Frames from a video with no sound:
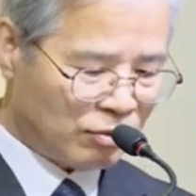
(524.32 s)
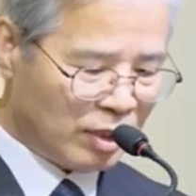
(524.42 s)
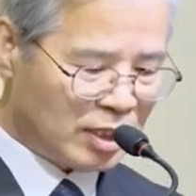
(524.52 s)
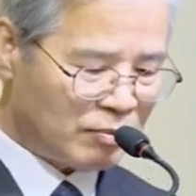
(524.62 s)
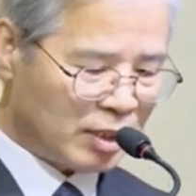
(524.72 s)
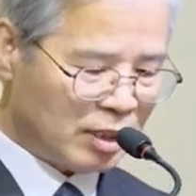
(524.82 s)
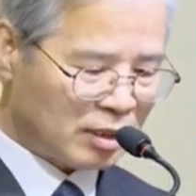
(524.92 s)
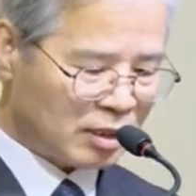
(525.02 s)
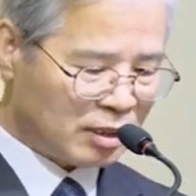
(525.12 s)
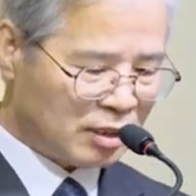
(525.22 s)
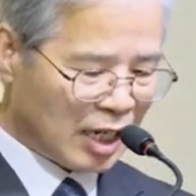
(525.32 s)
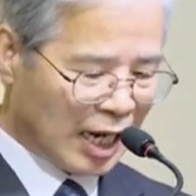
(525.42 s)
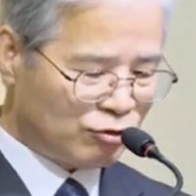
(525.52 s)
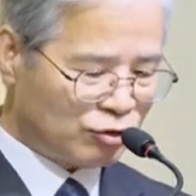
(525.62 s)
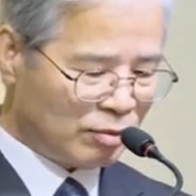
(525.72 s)
왜냐하면
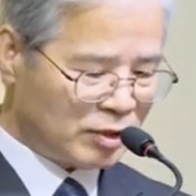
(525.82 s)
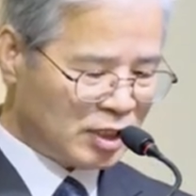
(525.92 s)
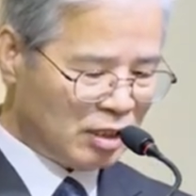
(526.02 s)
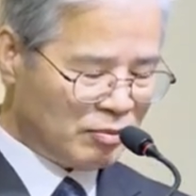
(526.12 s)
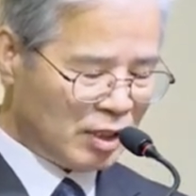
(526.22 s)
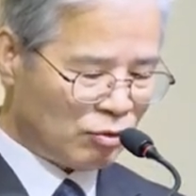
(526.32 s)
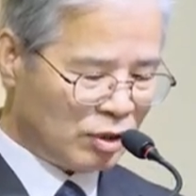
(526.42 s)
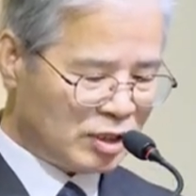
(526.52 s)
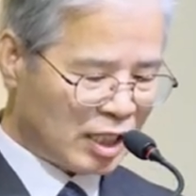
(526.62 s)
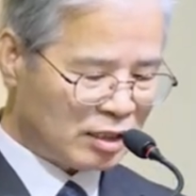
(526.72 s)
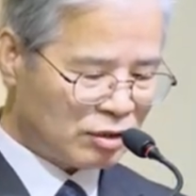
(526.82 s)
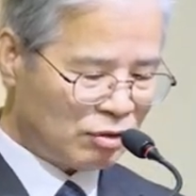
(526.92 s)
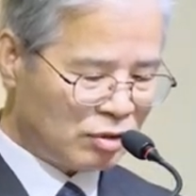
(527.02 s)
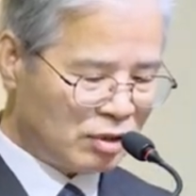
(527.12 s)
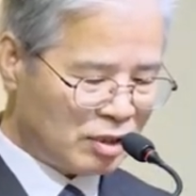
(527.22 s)
알수 없는 힘이 원자를
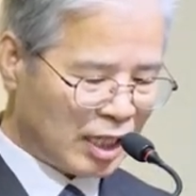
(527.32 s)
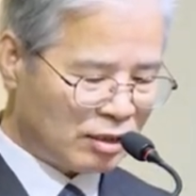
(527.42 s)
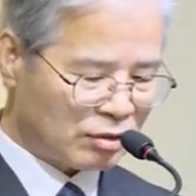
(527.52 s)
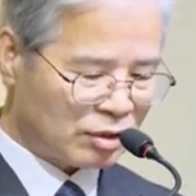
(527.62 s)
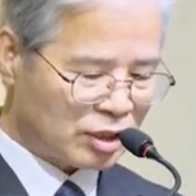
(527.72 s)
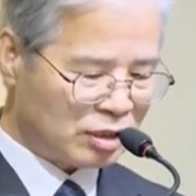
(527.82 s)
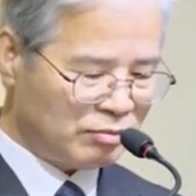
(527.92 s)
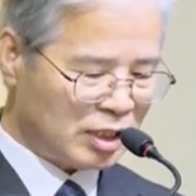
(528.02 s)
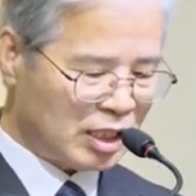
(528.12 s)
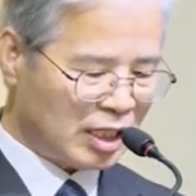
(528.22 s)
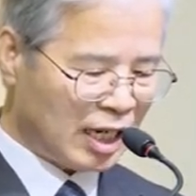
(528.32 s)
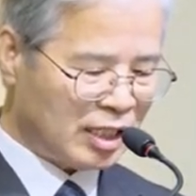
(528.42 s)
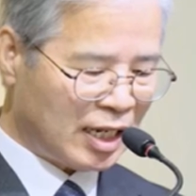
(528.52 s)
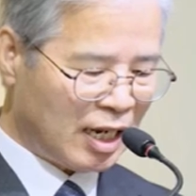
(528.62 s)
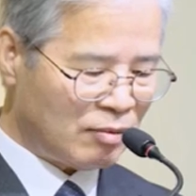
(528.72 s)
서로 끌어당겨서 지금은
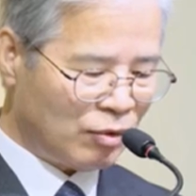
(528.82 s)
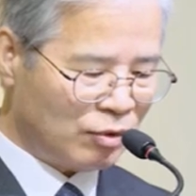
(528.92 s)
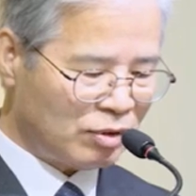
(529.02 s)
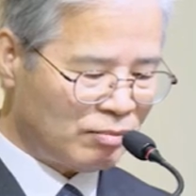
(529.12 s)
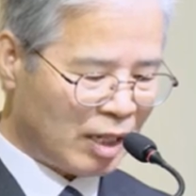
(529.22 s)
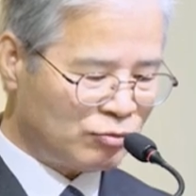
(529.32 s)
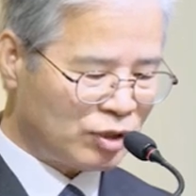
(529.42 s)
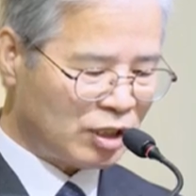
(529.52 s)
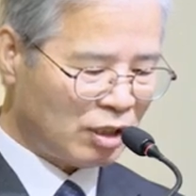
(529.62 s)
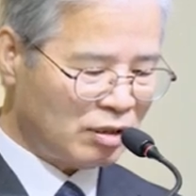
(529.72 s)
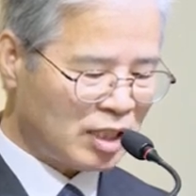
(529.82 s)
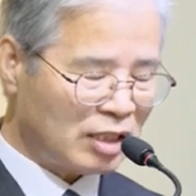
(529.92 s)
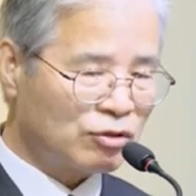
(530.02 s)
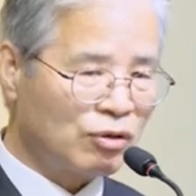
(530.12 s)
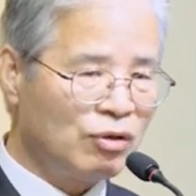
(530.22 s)
인간이나 모든 만물이
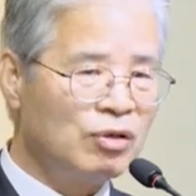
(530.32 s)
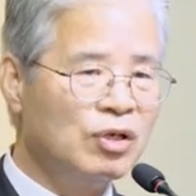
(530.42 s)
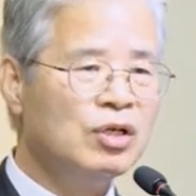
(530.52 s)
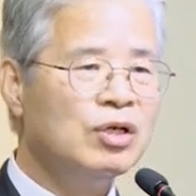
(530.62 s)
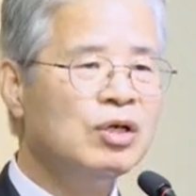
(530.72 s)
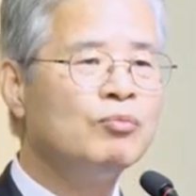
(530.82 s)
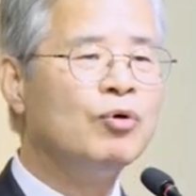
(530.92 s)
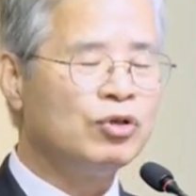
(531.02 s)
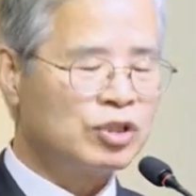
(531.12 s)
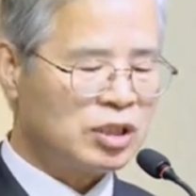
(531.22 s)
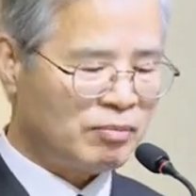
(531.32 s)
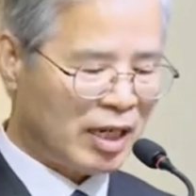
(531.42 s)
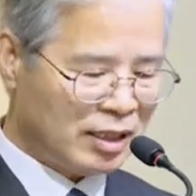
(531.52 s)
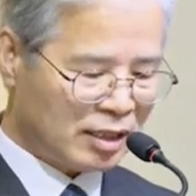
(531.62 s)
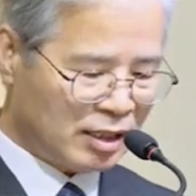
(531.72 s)
형상으로
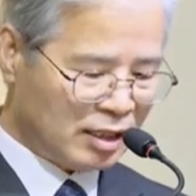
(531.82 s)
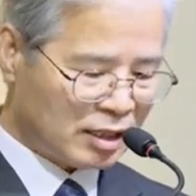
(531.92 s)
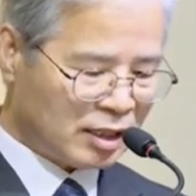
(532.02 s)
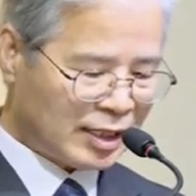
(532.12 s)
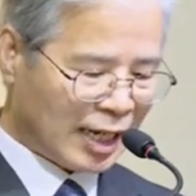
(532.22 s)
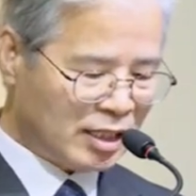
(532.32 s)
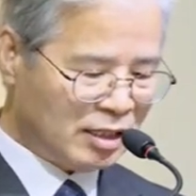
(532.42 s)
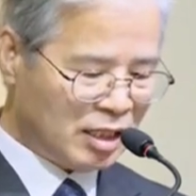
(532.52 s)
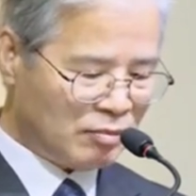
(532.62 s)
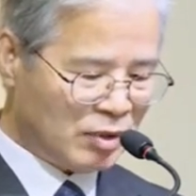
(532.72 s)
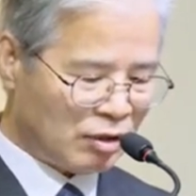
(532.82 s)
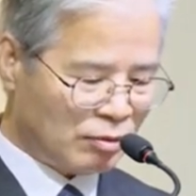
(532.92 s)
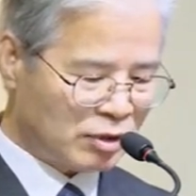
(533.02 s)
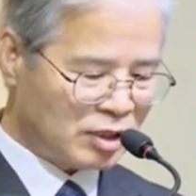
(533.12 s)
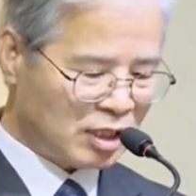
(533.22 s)
보여지지만 그 당기는 힘이
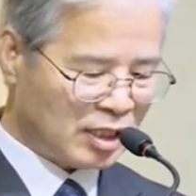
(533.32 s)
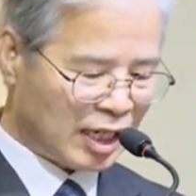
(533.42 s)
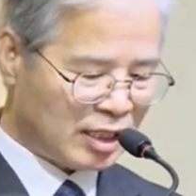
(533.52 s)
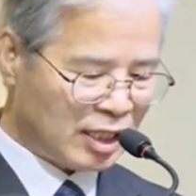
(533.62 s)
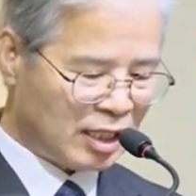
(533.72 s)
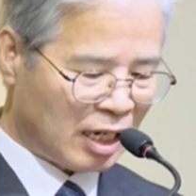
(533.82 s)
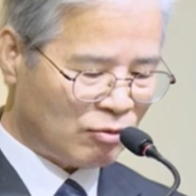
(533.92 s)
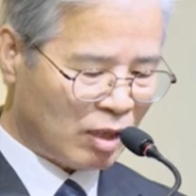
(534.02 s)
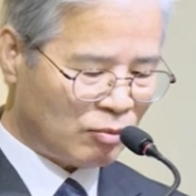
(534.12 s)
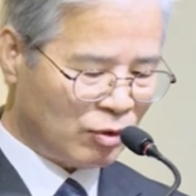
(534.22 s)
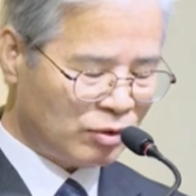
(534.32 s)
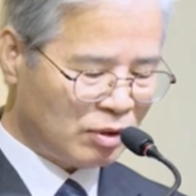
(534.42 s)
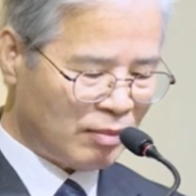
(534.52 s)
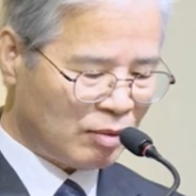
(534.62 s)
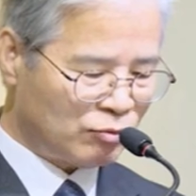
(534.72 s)
없어지는 날 인간과
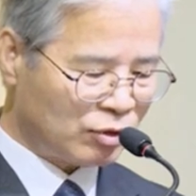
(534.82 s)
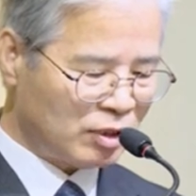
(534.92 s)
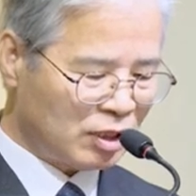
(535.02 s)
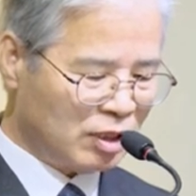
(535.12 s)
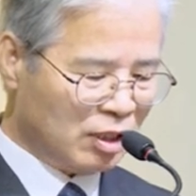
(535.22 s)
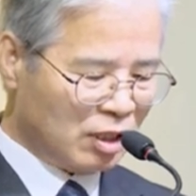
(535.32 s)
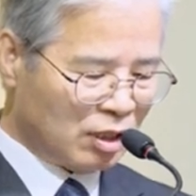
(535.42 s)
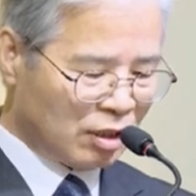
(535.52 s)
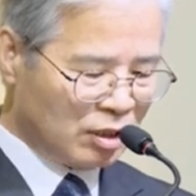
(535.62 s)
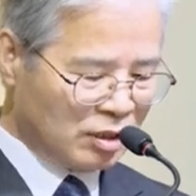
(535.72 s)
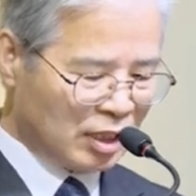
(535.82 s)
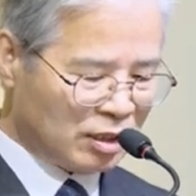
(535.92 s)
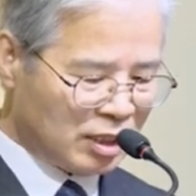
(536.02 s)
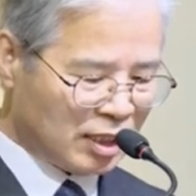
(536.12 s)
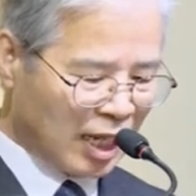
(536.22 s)
모든 만물은
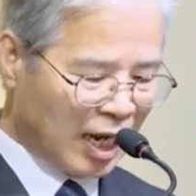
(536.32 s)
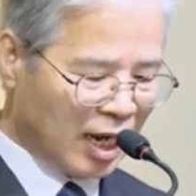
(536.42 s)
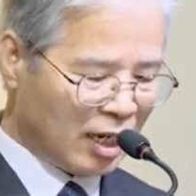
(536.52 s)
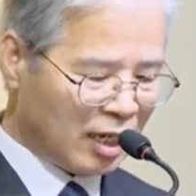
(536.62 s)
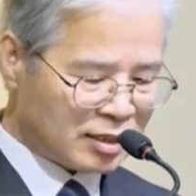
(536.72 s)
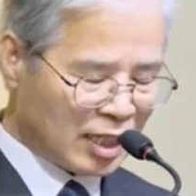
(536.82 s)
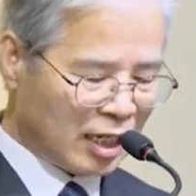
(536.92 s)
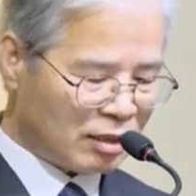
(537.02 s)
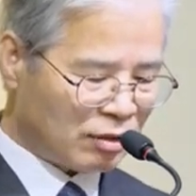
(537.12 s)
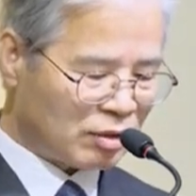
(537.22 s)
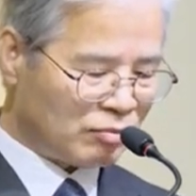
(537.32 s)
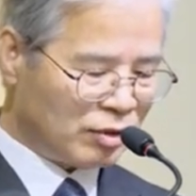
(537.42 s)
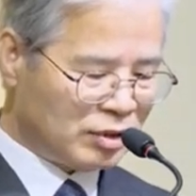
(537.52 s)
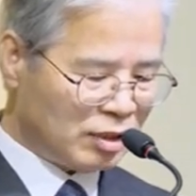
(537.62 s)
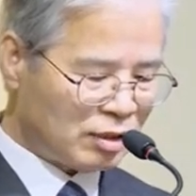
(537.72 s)
언제든지 다 사라져서
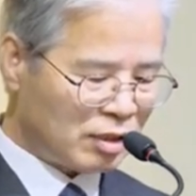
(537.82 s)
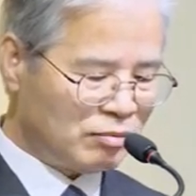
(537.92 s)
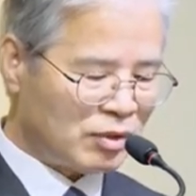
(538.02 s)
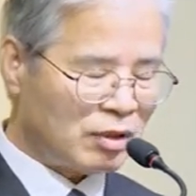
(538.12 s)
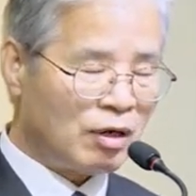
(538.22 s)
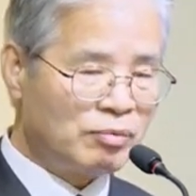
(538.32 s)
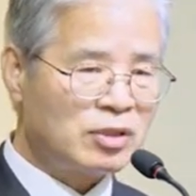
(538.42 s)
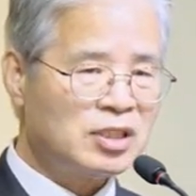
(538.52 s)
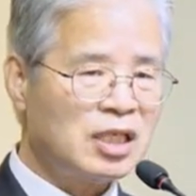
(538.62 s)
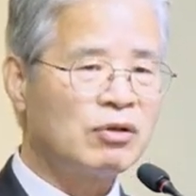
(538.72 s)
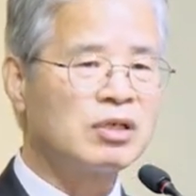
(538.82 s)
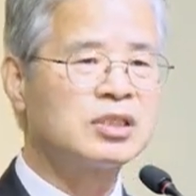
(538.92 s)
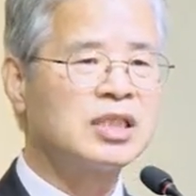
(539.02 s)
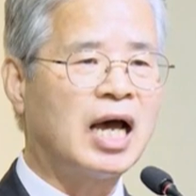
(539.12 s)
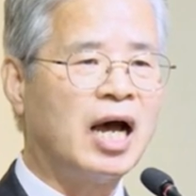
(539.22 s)
먼지처럼 없어지게 될
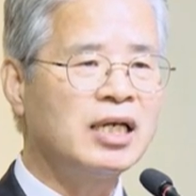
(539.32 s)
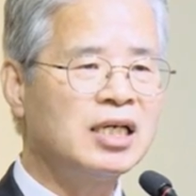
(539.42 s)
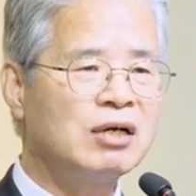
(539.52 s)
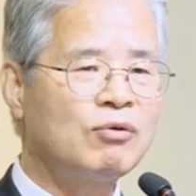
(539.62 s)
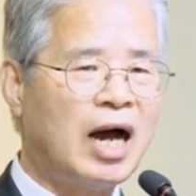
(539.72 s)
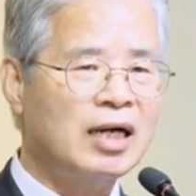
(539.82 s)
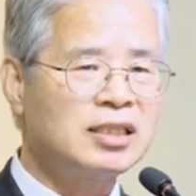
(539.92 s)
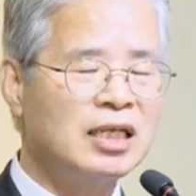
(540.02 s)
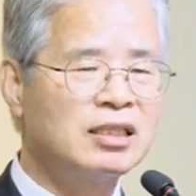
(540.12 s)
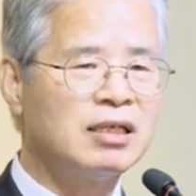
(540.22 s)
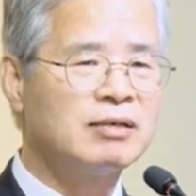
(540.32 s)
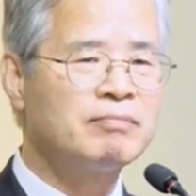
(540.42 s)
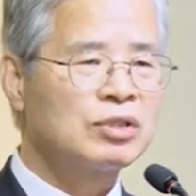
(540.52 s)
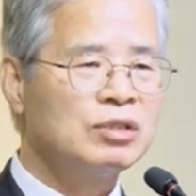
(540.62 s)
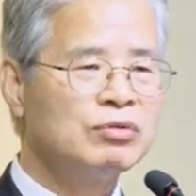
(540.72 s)
것이다. 이렇게 과학자들이
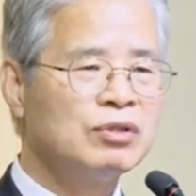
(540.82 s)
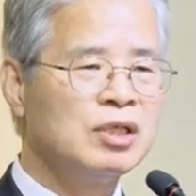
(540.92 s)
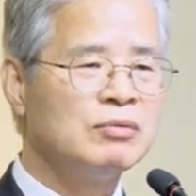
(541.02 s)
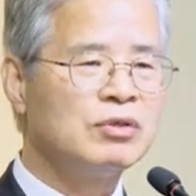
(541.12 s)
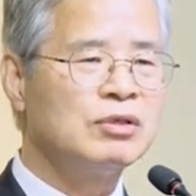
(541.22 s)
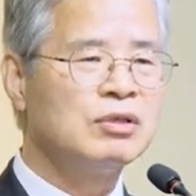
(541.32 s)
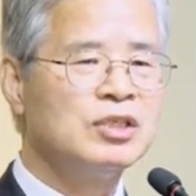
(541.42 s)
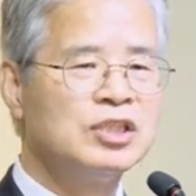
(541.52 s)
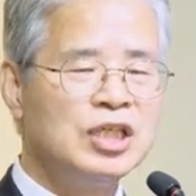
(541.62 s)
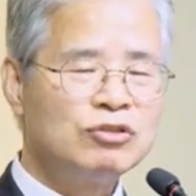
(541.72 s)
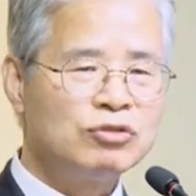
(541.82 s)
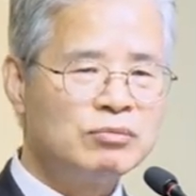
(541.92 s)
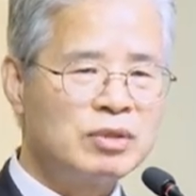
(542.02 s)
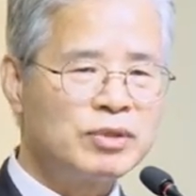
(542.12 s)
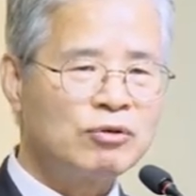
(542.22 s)
그분들이 뭐
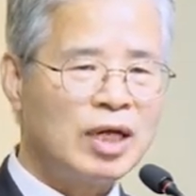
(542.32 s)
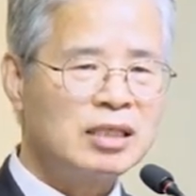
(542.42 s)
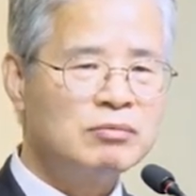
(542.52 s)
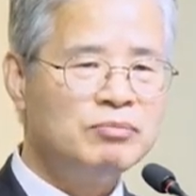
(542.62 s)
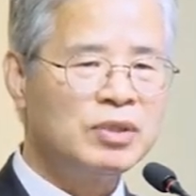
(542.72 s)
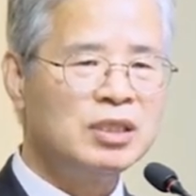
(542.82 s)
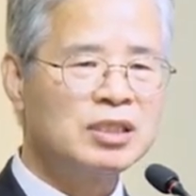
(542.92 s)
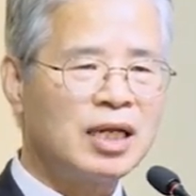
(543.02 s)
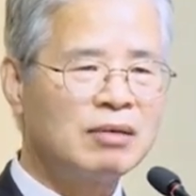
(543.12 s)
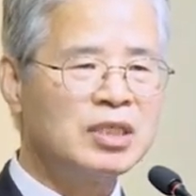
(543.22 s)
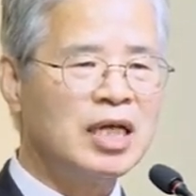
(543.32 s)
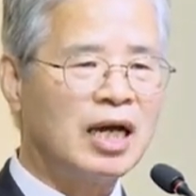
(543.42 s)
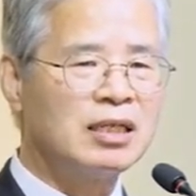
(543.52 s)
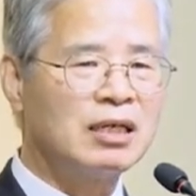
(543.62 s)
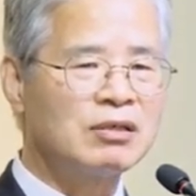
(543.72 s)
예수님을 믿고 하나님을 믿는 사람들이
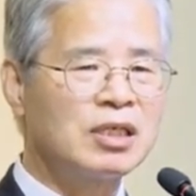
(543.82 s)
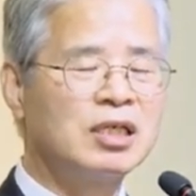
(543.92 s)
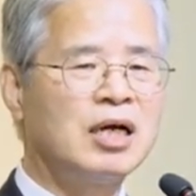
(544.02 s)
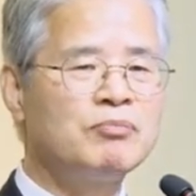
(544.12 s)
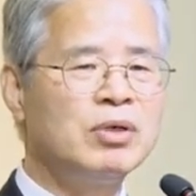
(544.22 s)
아니에요. 그냥